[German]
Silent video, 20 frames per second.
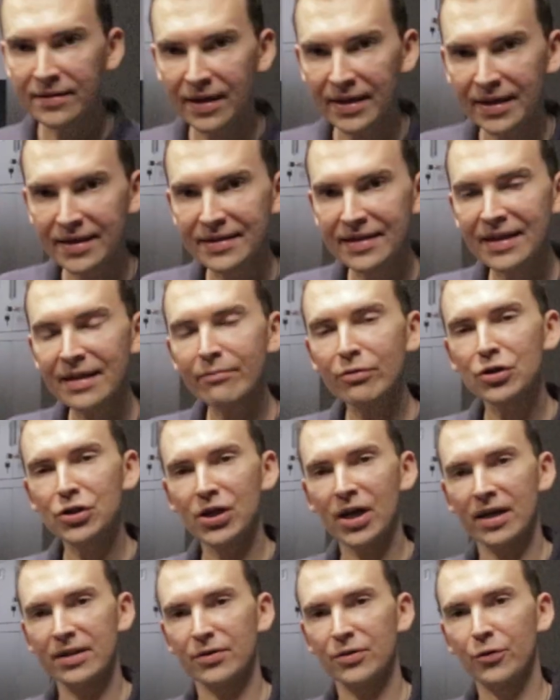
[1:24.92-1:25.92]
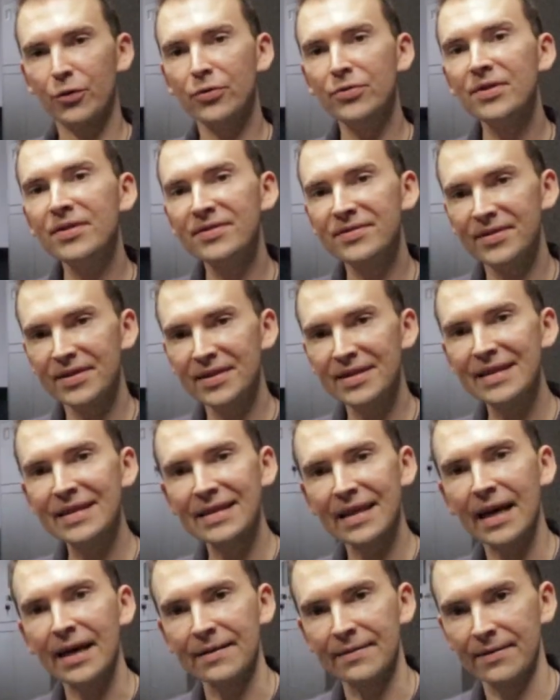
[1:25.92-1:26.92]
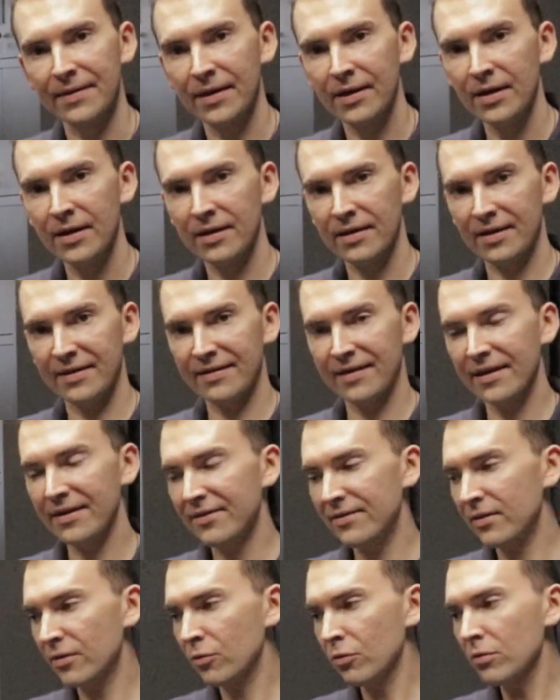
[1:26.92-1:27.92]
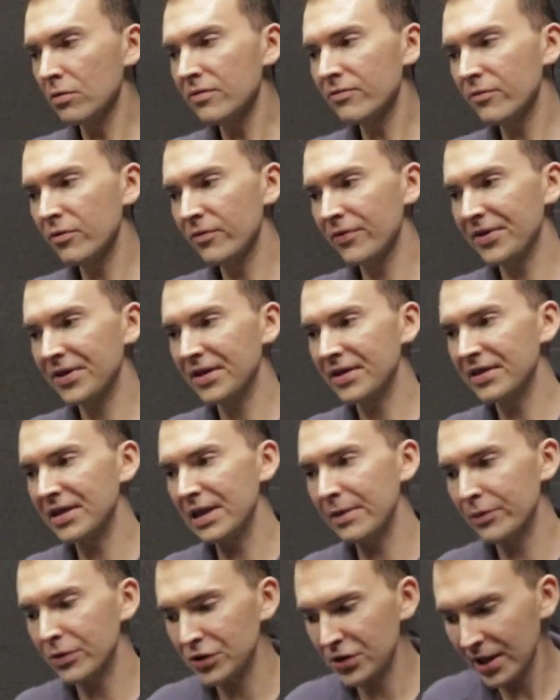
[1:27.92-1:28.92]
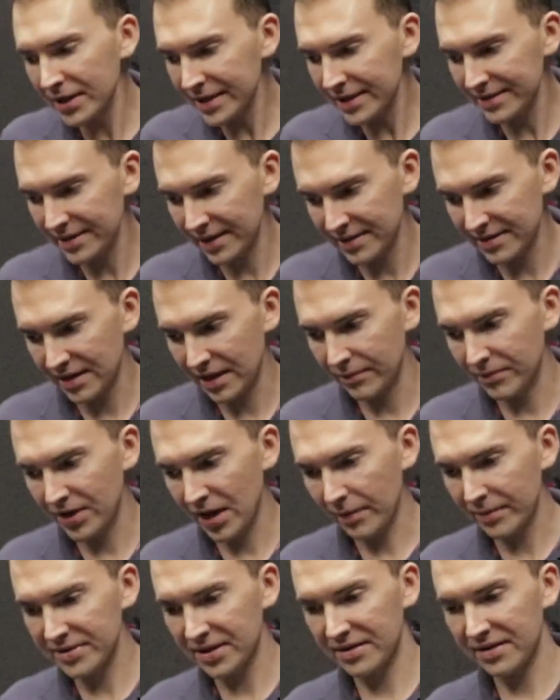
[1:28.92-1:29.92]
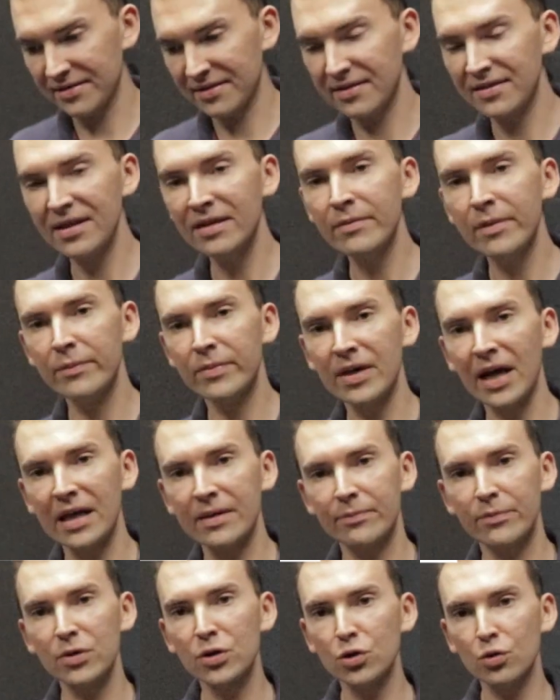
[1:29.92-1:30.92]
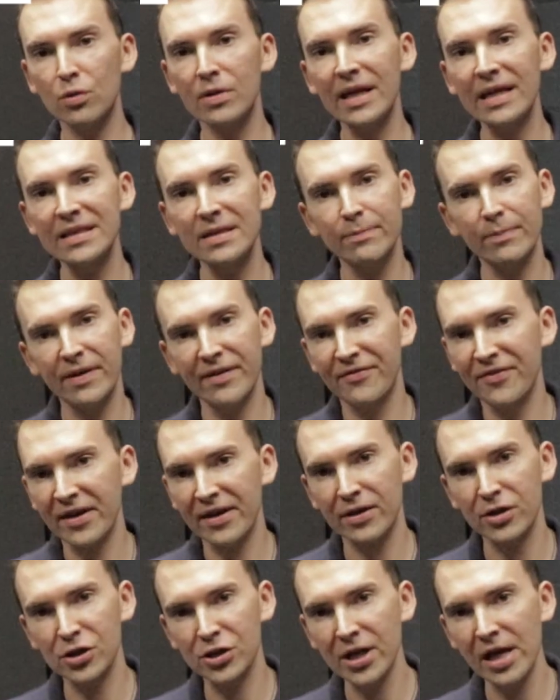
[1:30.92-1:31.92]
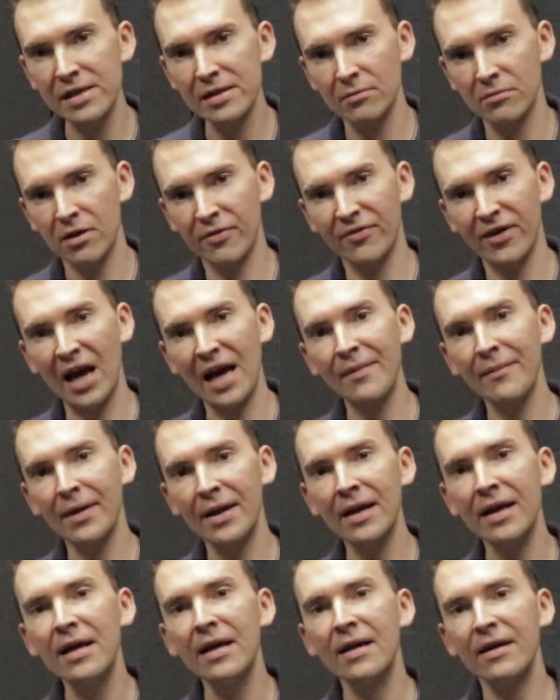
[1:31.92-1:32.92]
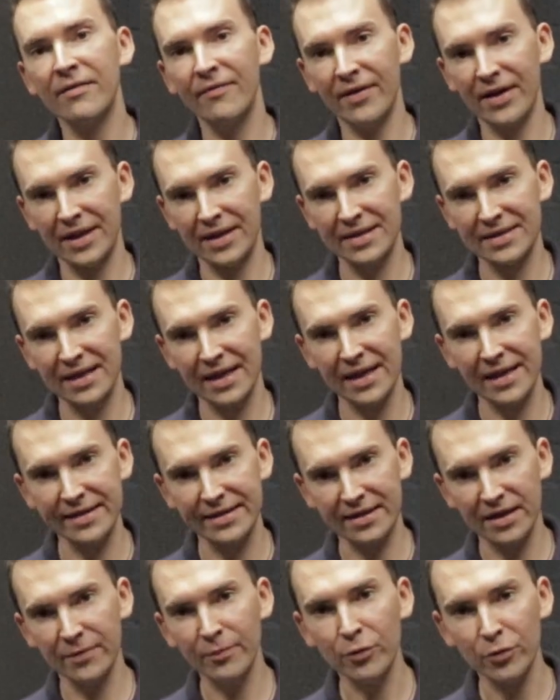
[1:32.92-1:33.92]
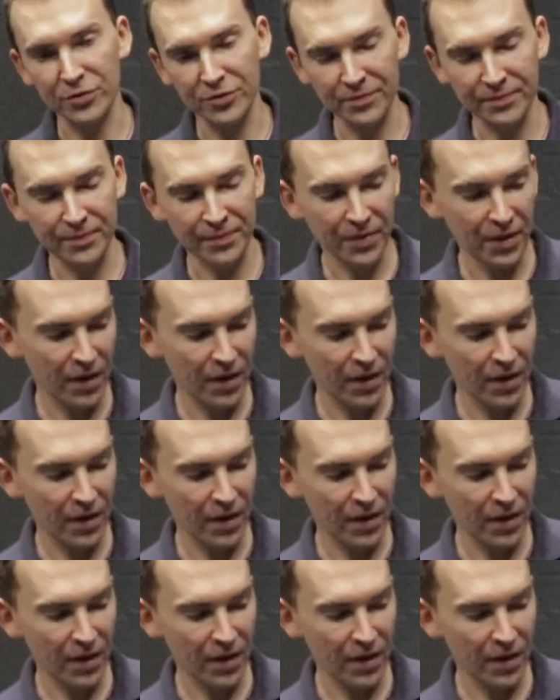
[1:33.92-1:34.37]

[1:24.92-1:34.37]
Der Getriebeschaden kündigt sich nicht an. Das heißt, die Kunden, wo wir ein Getriebe in Stand gesetzt haben, die haben gesagt, das Getriebe hat bis zuletzt perfekt geschaltet und auf einmal war das halt kaputt.